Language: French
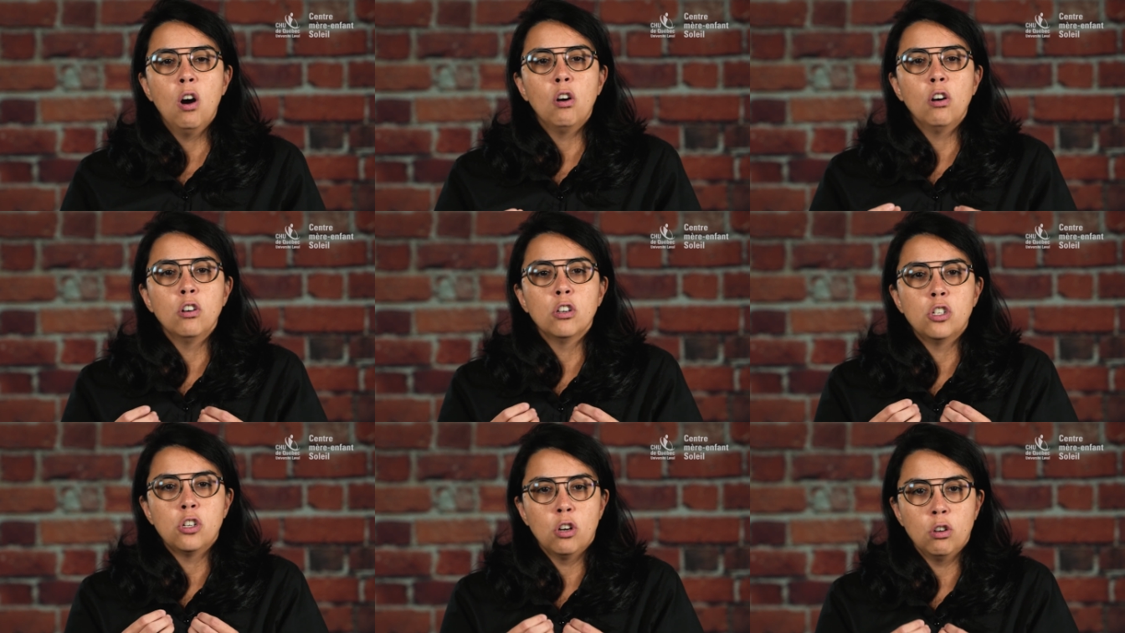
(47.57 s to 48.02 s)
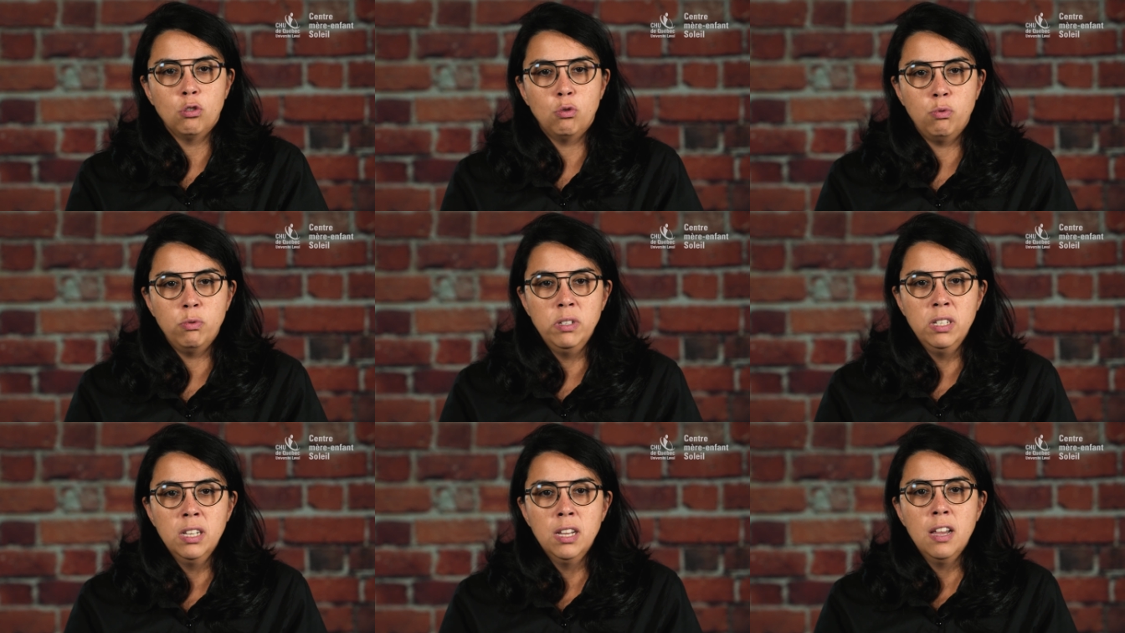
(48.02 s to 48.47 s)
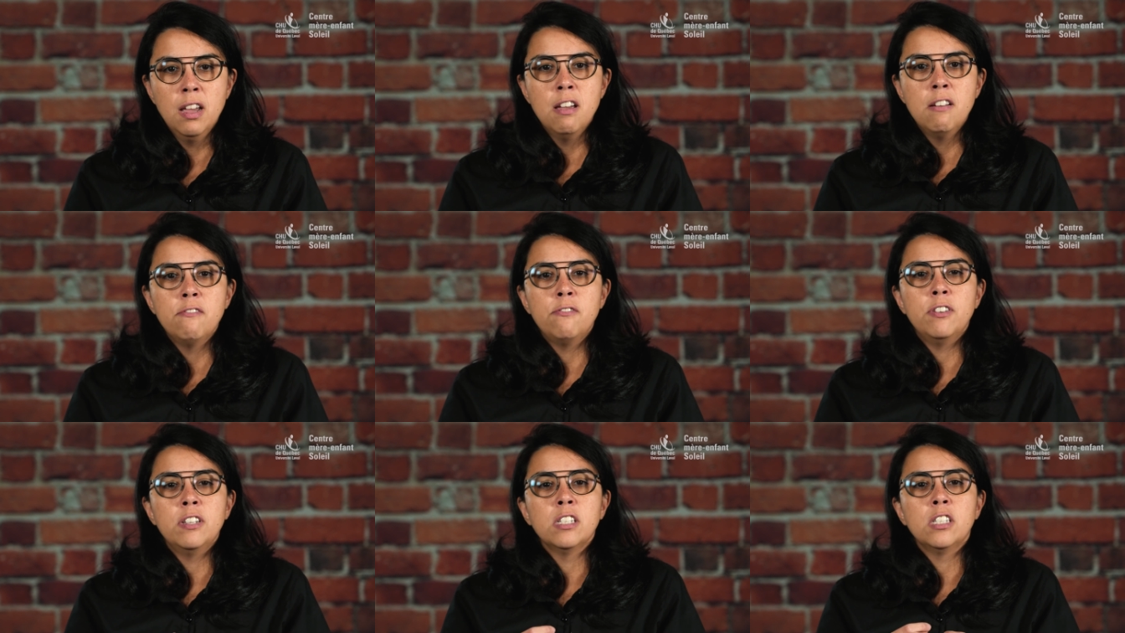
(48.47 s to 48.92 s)
Aujourd'hui,
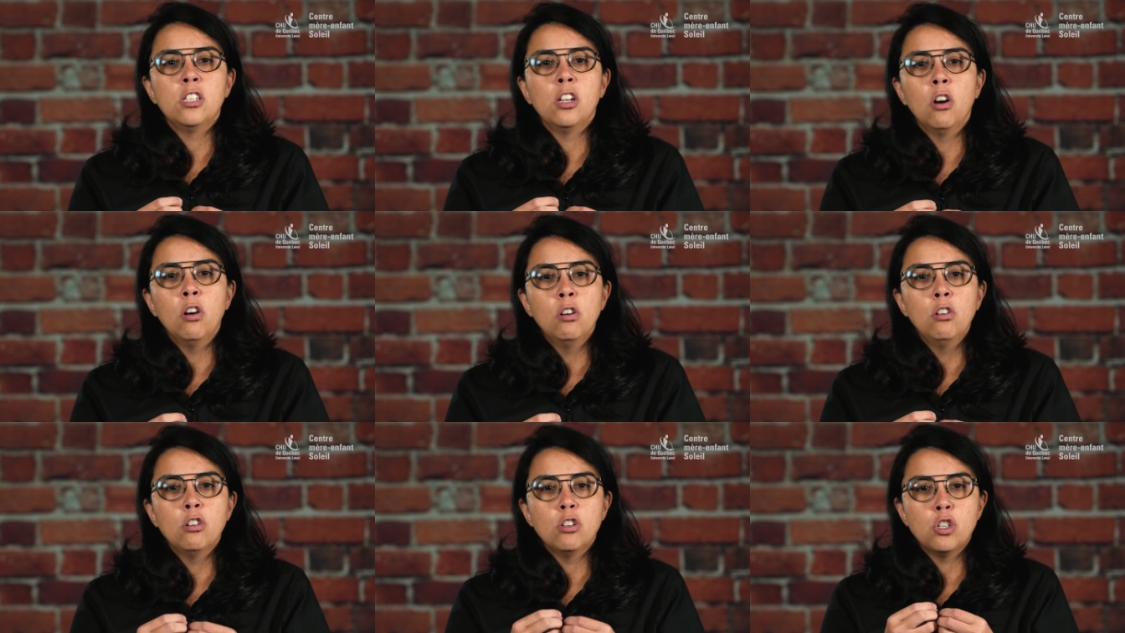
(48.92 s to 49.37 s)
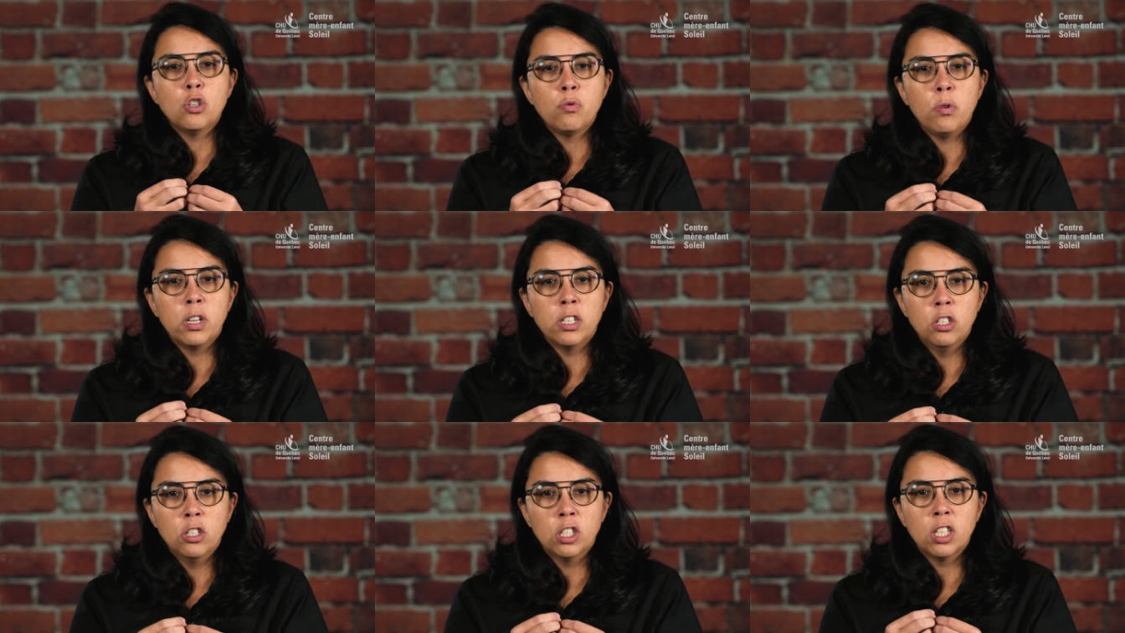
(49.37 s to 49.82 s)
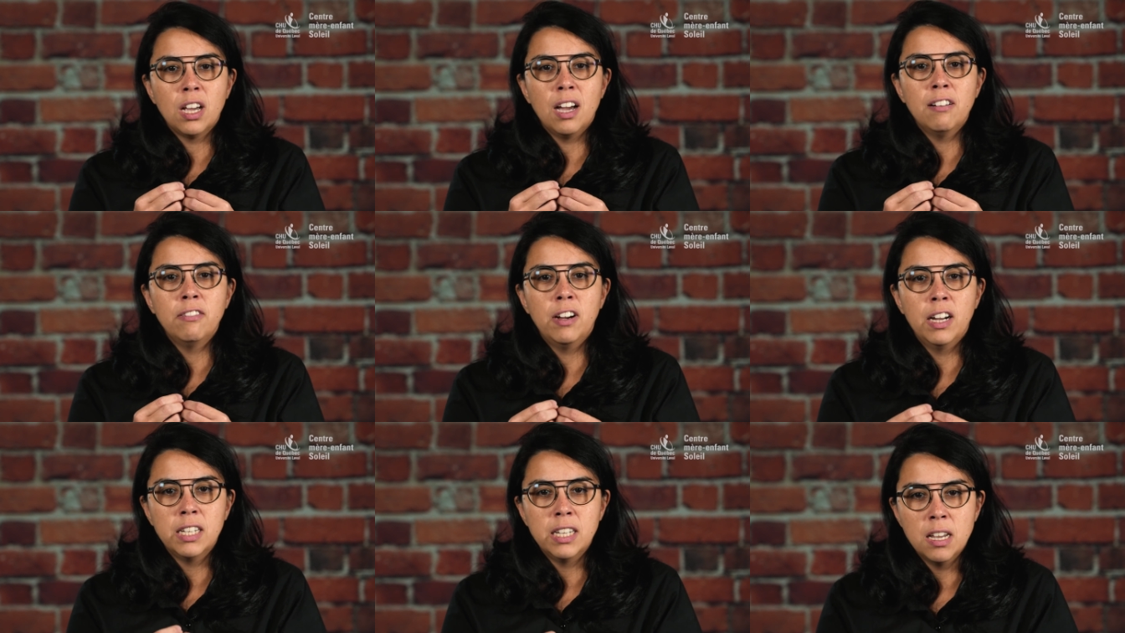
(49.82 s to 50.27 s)
faisons le choix de
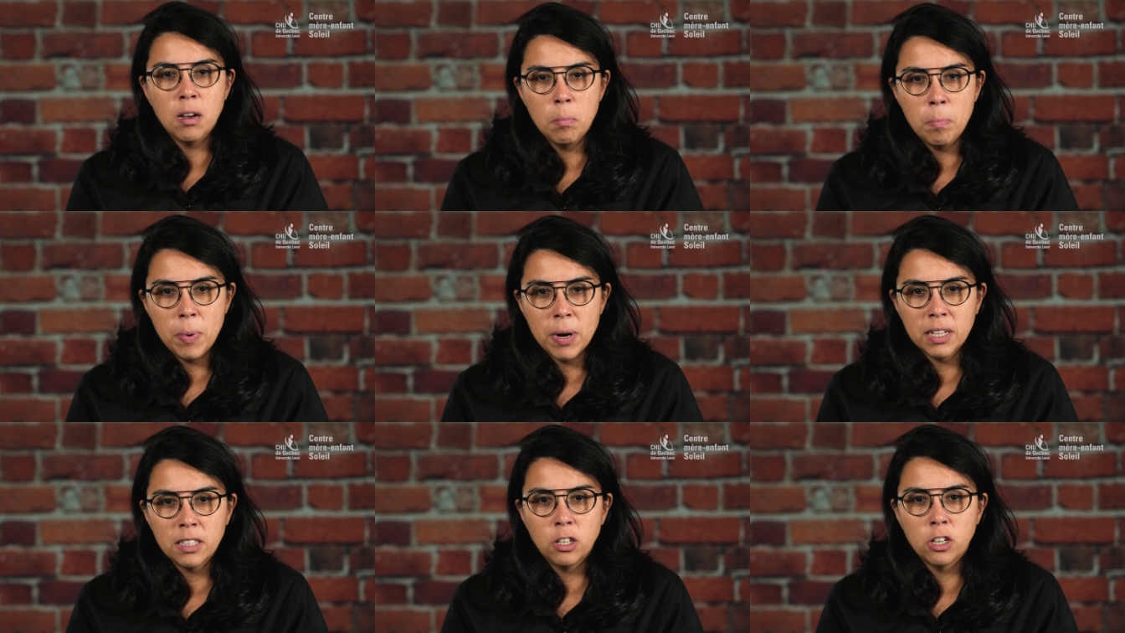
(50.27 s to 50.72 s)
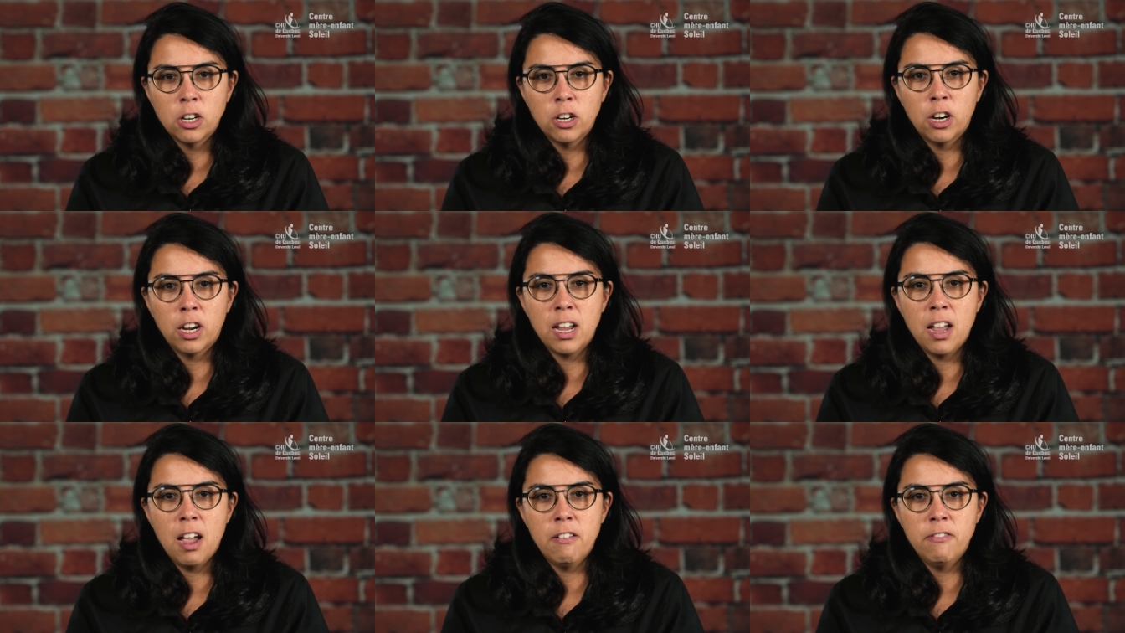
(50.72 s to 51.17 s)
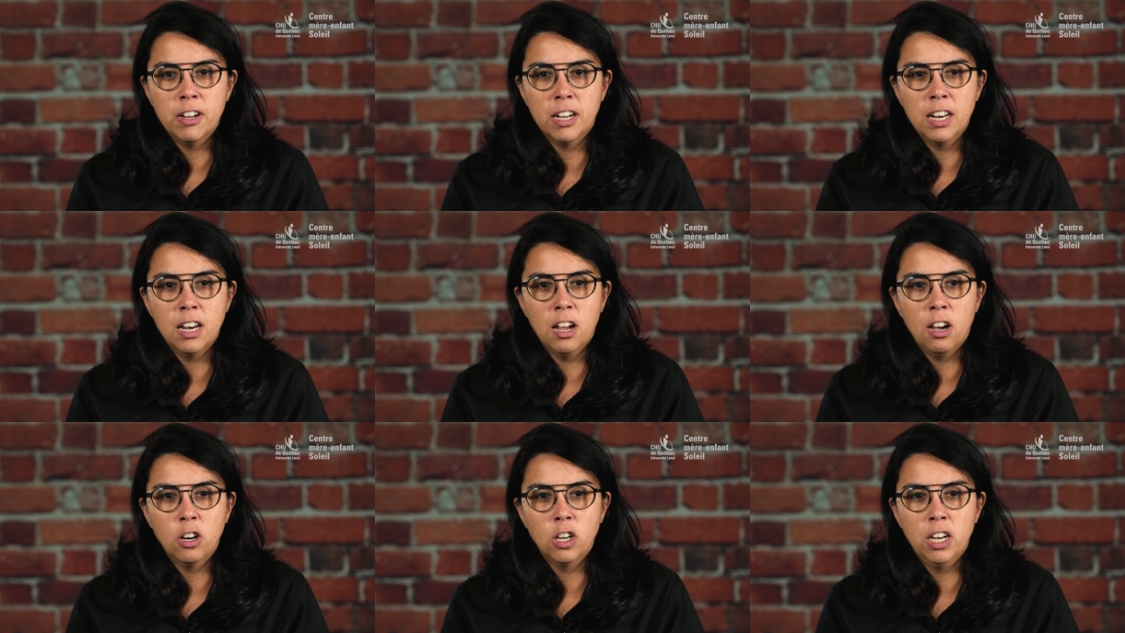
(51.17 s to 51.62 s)
travailler en partenariat avec
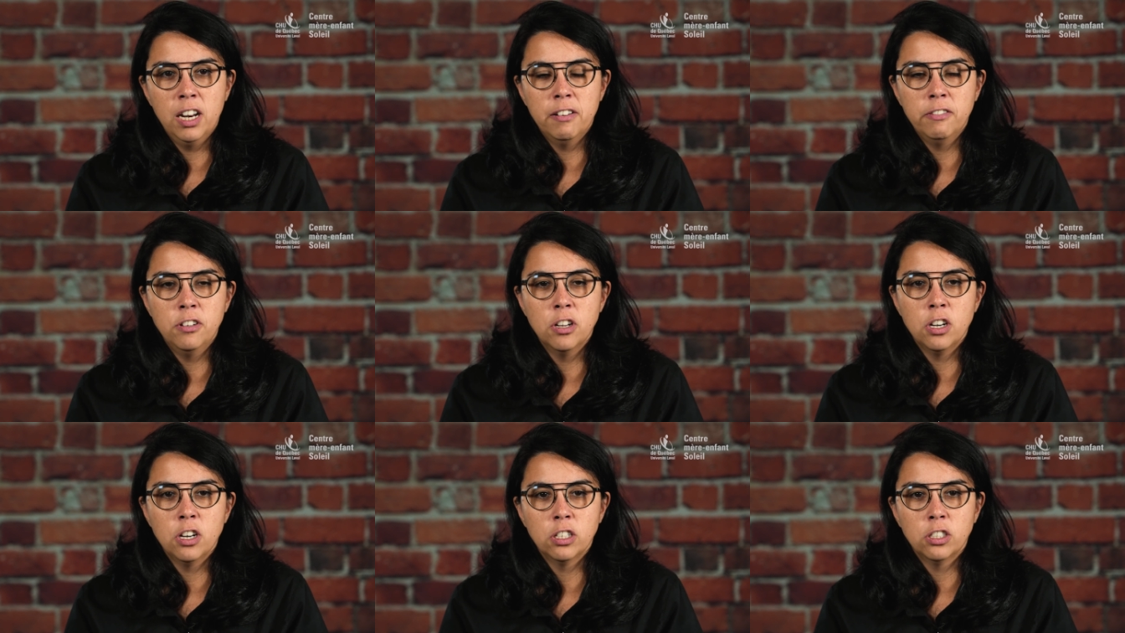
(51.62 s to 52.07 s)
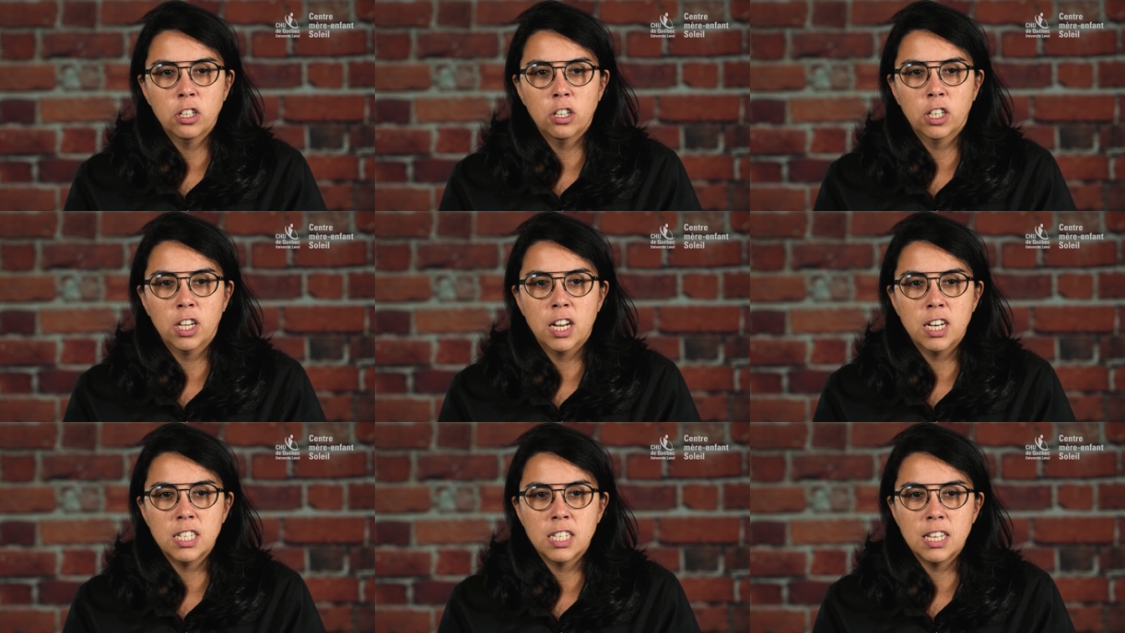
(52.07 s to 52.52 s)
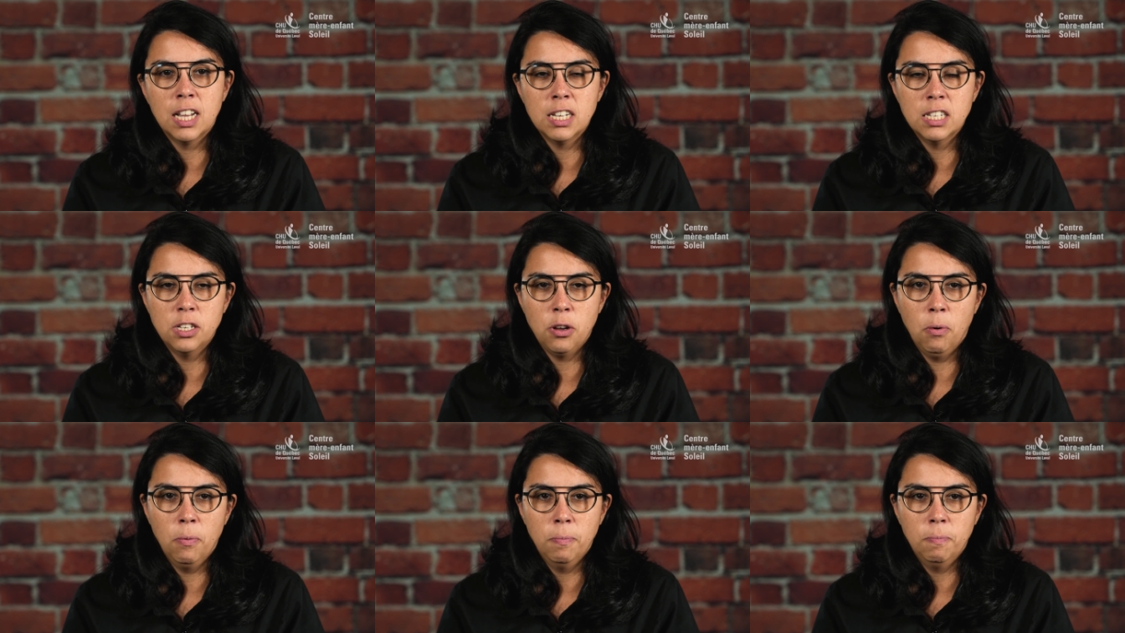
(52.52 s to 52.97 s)
la relève de notre
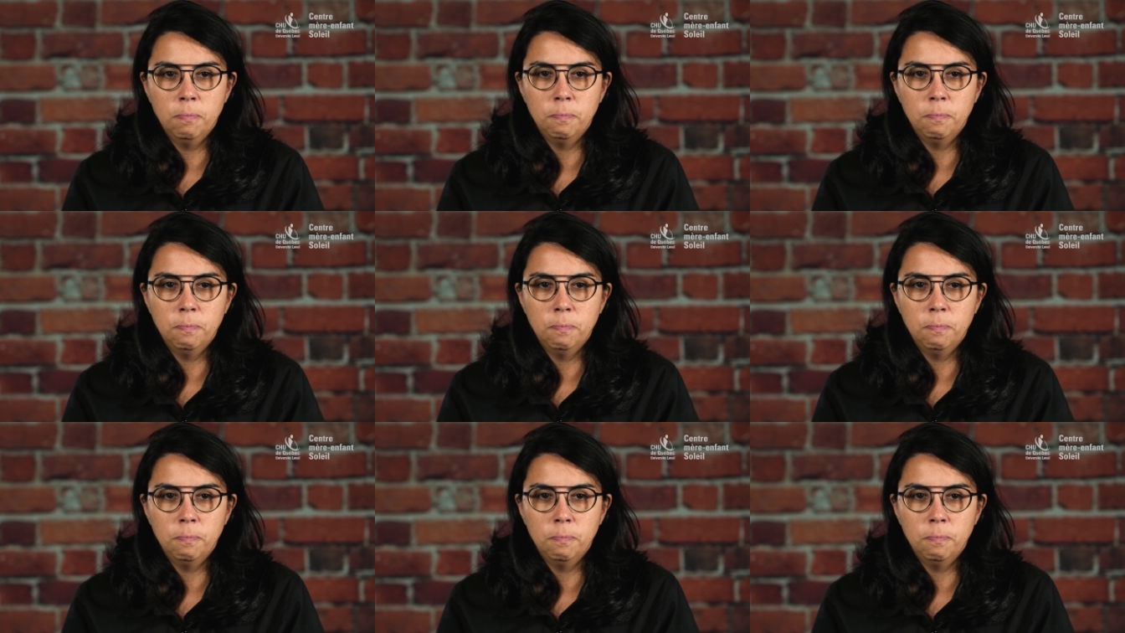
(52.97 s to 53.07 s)
organisation.